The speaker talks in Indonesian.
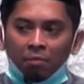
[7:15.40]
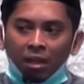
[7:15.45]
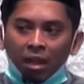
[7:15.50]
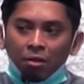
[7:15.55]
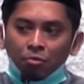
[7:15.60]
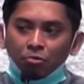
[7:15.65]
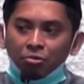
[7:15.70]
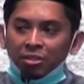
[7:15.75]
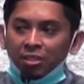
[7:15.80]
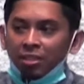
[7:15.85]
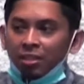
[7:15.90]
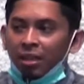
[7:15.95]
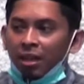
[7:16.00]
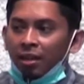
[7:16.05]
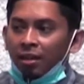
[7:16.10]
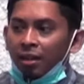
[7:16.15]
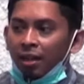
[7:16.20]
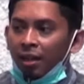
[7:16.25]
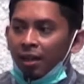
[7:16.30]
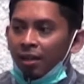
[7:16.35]
Maka
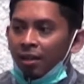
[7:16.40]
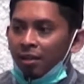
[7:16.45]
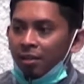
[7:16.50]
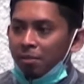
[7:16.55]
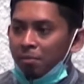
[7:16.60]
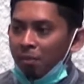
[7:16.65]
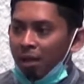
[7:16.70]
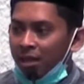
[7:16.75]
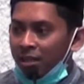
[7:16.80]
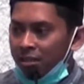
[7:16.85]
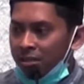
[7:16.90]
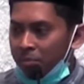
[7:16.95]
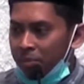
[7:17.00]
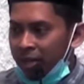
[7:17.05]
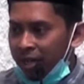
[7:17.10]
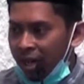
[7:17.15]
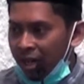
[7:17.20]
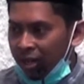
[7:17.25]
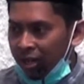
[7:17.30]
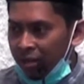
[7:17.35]
kuncinya adalah kembali
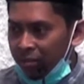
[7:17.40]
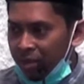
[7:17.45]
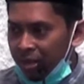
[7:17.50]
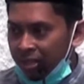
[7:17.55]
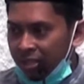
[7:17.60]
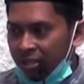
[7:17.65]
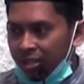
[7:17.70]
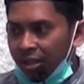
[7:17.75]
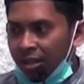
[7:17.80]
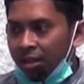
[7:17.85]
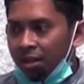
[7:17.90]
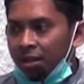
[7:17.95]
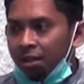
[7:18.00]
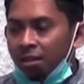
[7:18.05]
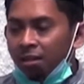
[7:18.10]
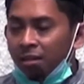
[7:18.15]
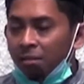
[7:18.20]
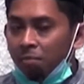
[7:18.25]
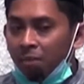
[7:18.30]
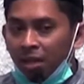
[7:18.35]
kepada agama kita,
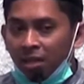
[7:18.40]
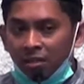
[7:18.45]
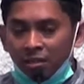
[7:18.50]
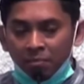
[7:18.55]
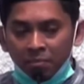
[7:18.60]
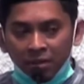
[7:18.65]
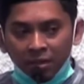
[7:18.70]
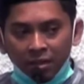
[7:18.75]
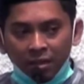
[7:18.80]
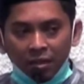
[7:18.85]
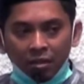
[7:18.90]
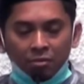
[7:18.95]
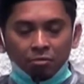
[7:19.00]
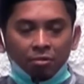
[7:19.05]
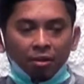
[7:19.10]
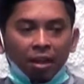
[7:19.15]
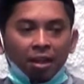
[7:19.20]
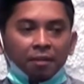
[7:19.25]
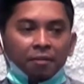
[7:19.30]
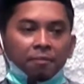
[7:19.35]
kembali kepada
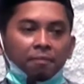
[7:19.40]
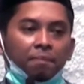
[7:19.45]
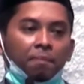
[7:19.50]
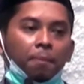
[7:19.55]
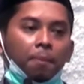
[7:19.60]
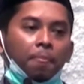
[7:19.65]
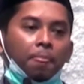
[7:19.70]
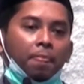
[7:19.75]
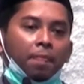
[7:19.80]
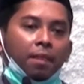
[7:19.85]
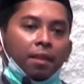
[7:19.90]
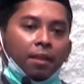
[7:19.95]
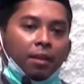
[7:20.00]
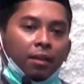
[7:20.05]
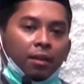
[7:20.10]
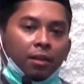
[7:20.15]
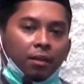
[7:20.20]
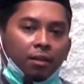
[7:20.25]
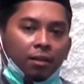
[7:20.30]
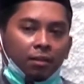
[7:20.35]
Al-Quran.
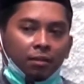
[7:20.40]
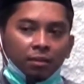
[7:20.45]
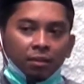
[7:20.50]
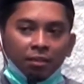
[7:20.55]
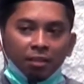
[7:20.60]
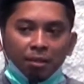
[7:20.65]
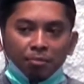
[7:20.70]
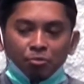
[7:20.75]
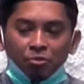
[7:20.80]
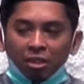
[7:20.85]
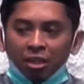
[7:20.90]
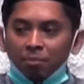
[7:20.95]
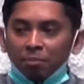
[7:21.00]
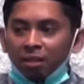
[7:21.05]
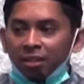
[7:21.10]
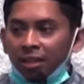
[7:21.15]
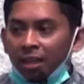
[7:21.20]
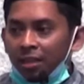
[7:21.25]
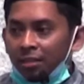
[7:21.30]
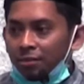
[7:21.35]
Kita mungkin
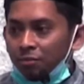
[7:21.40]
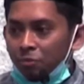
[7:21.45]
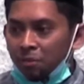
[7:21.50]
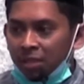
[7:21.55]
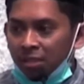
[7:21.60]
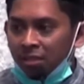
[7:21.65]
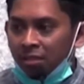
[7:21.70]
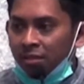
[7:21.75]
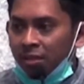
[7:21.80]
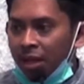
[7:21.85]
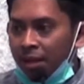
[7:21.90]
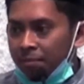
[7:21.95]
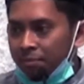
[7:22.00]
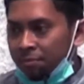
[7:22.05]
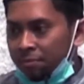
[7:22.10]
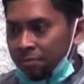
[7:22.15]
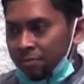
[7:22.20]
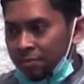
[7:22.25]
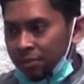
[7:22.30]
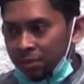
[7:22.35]
melihat umat
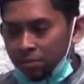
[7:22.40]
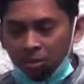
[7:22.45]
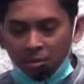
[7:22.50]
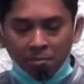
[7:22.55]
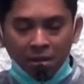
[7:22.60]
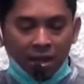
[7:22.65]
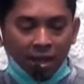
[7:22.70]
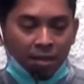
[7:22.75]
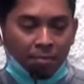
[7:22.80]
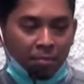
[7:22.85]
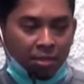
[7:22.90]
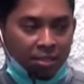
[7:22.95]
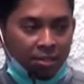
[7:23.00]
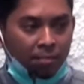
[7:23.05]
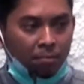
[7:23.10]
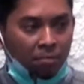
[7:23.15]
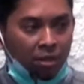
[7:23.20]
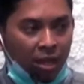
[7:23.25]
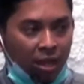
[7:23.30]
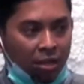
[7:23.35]
Islam di berbagai
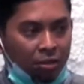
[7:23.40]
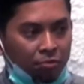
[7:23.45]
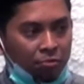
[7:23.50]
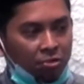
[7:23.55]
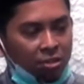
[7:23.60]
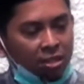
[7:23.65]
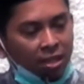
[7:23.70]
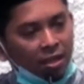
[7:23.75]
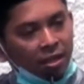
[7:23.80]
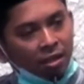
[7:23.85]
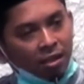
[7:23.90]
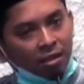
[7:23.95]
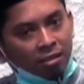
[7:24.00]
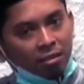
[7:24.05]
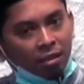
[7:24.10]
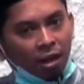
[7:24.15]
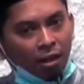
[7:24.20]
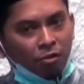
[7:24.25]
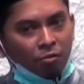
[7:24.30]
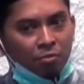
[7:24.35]
macam belahan dunia
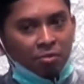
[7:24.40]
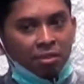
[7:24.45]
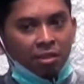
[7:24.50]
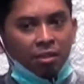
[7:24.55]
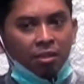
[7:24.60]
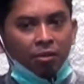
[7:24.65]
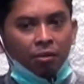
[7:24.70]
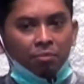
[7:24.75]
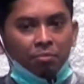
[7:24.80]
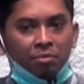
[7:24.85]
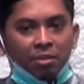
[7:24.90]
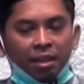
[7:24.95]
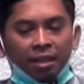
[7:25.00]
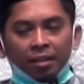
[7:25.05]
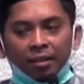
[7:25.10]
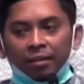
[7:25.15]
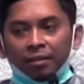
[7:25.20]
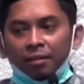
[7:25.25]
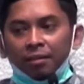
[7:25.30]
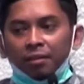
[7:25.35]
selalu menjadi objek.